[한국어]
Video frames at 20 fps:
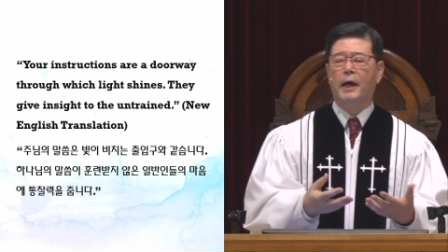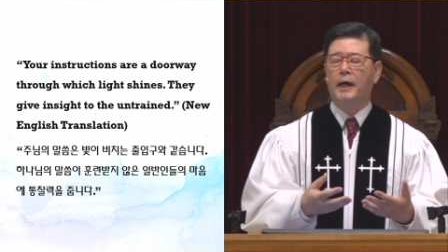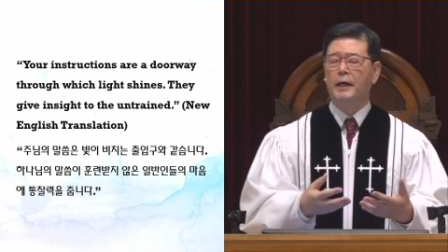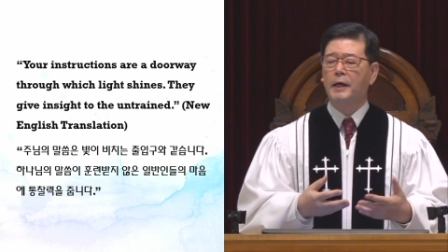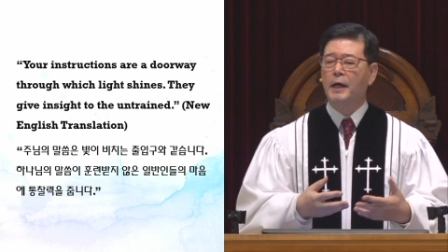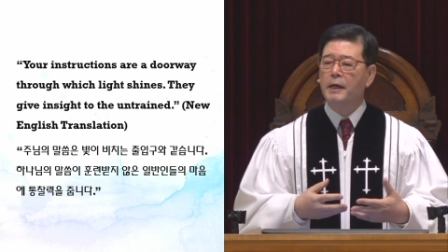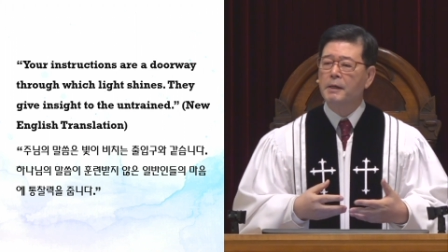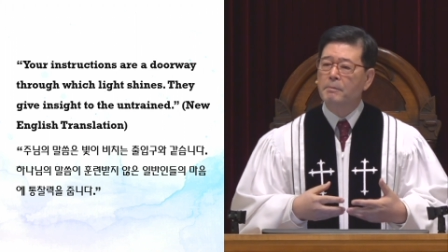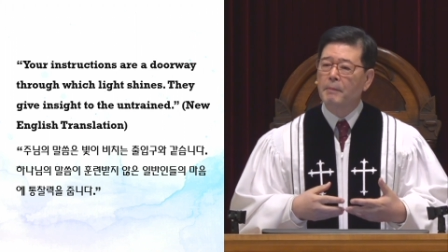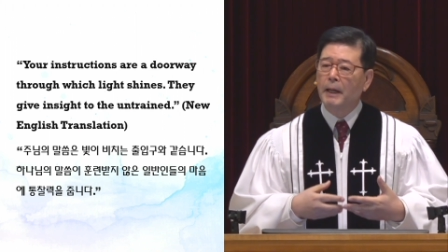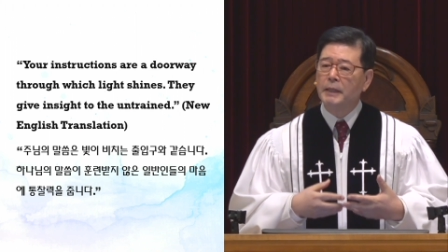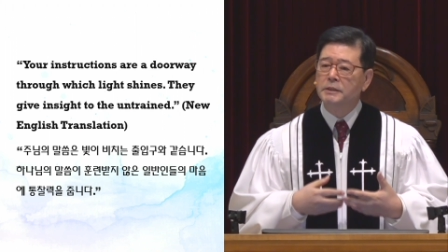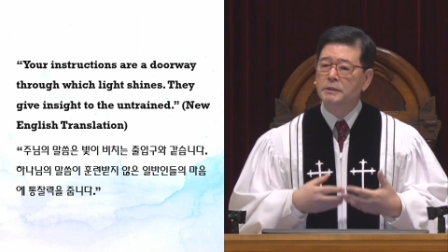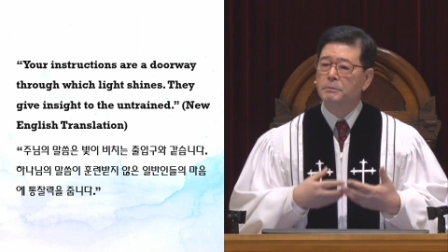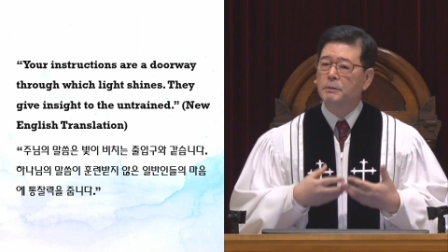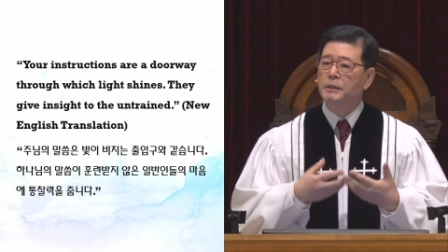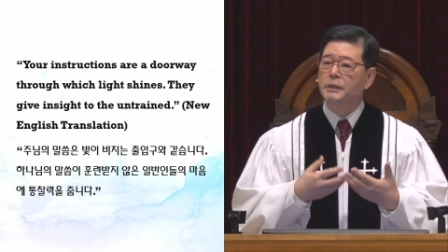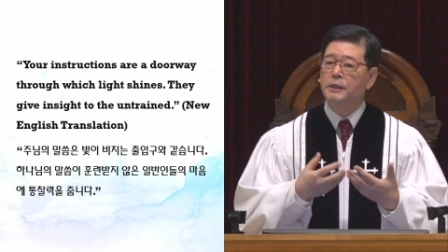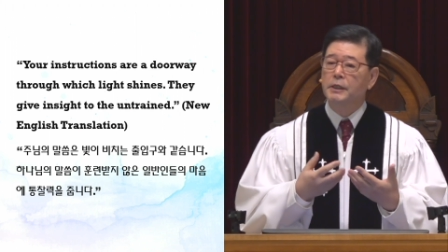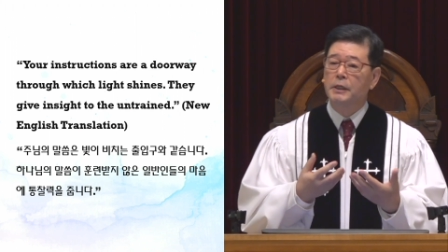하나님
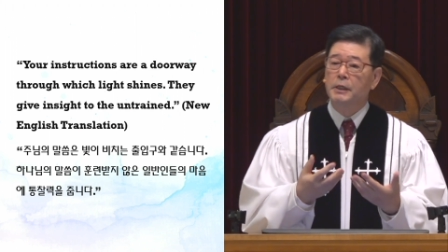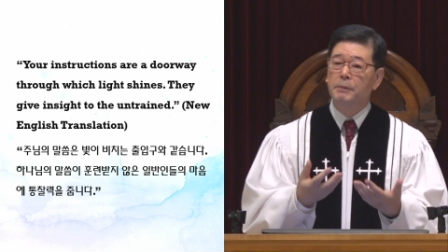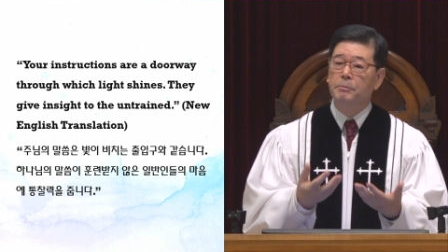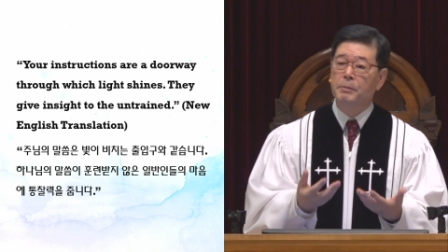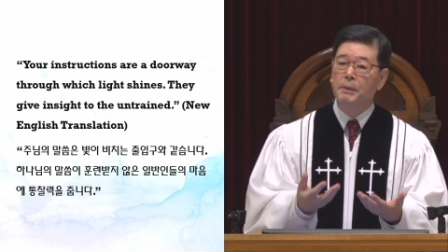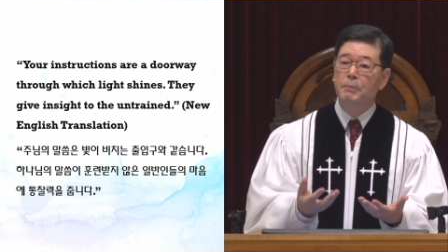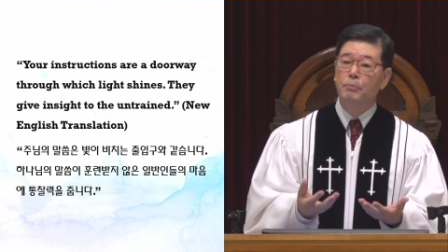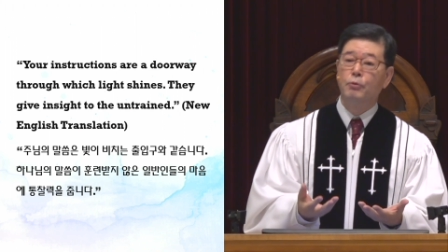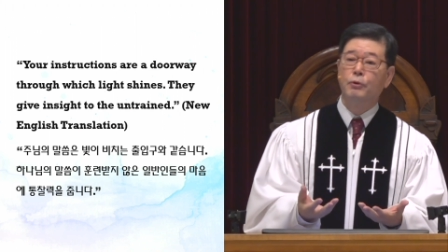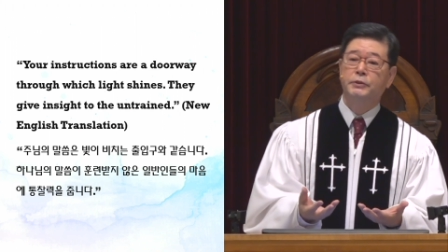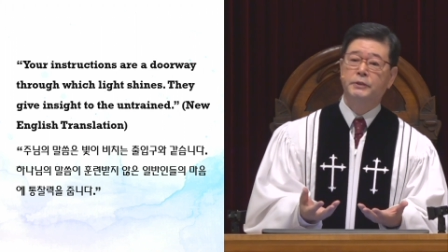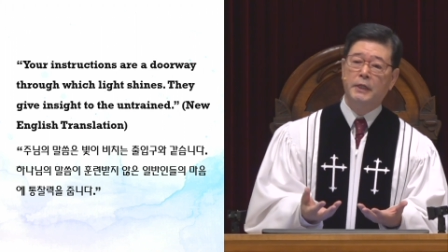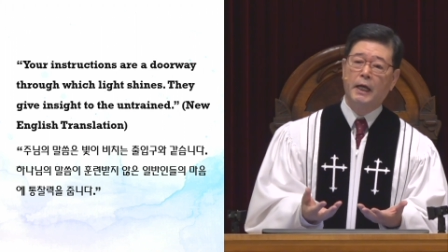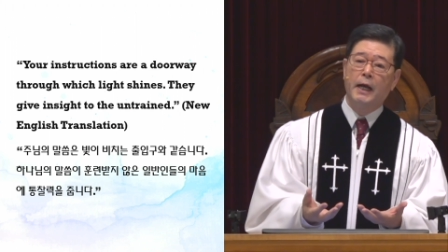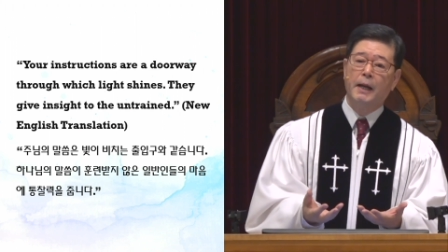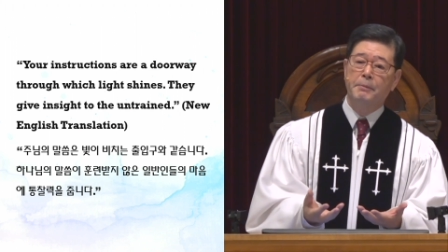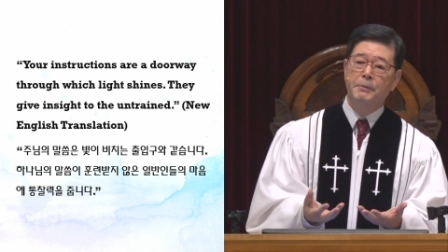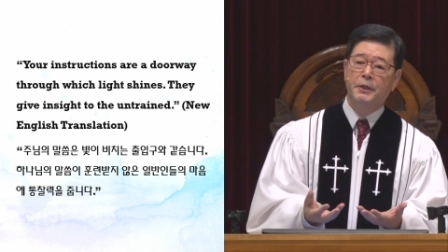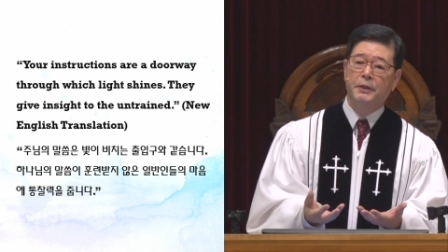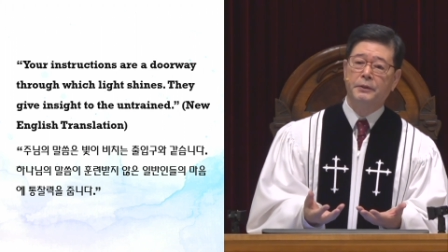말씀을 깊이
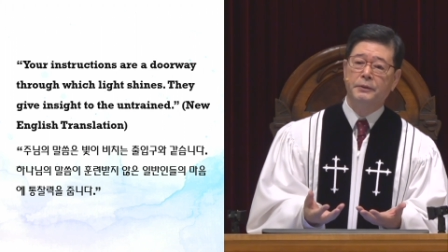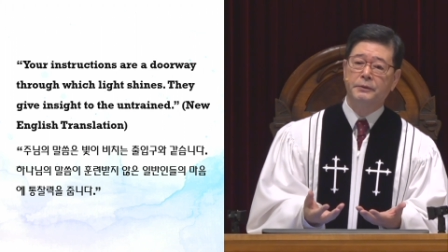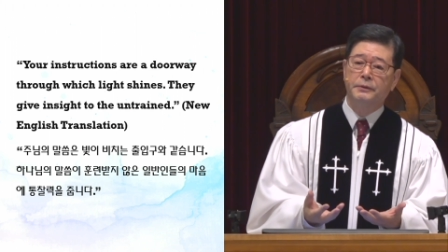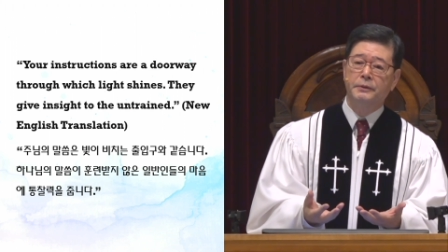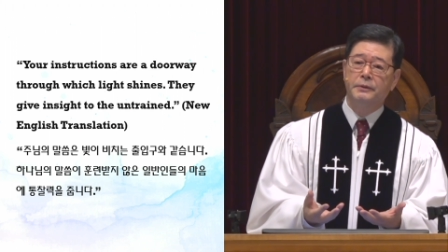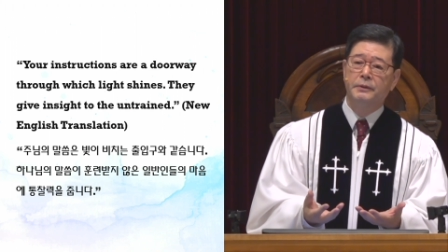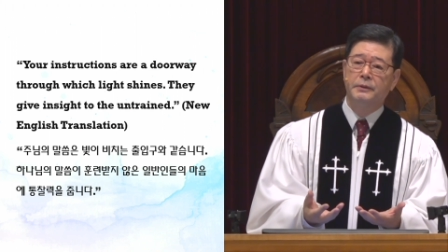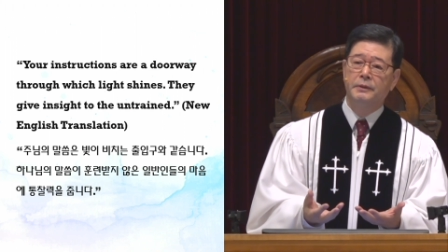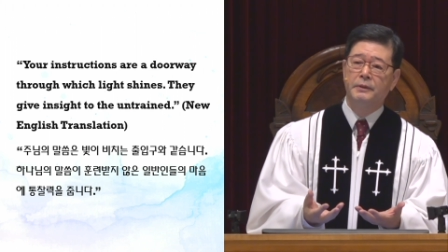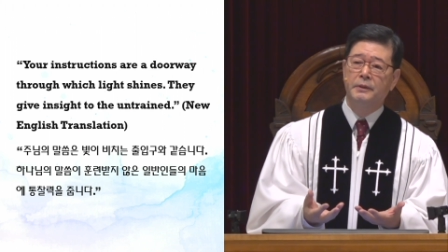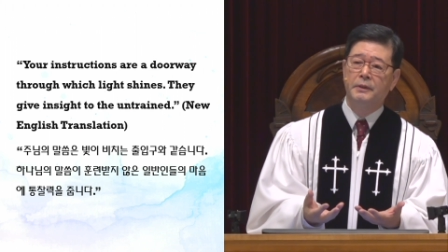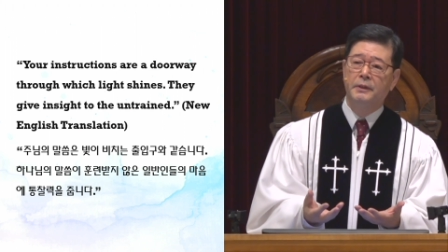묵상하면